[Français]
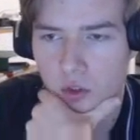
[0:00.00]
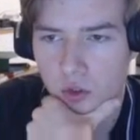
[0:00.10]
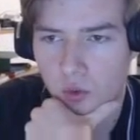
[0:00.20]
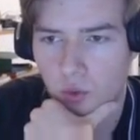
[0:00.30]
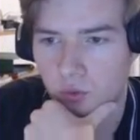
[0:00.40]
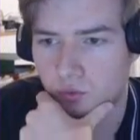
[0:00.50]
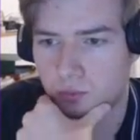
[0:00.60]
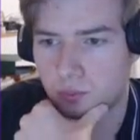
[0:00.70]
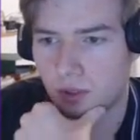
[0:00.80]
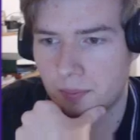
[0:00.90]
Euh, vous
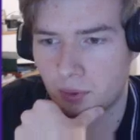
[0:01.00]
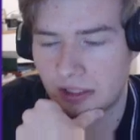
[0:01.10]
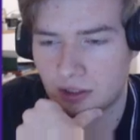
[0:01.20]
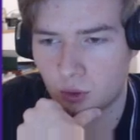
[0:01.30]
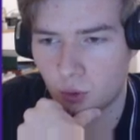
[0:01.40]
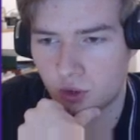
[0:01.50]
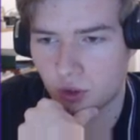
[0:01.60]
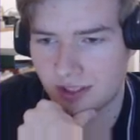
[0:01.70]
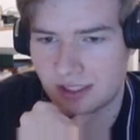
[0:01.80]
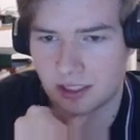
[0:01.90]
pourrez peut-être le
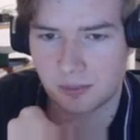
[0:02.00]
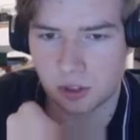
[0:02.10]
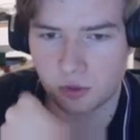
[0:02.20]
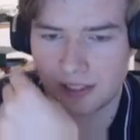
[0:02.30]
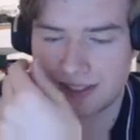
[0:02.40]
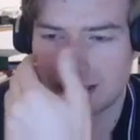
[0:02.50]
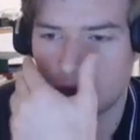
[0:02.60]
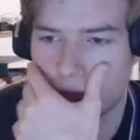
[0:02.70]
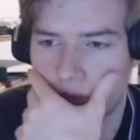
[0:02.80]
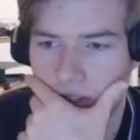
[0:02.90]
sentir, mais je vais essayer de
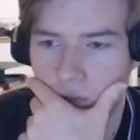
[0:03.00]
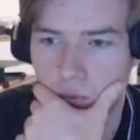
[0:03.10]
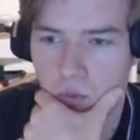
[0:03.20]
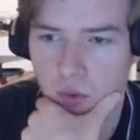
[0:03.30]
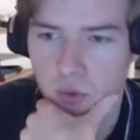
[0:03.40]
faire du mieux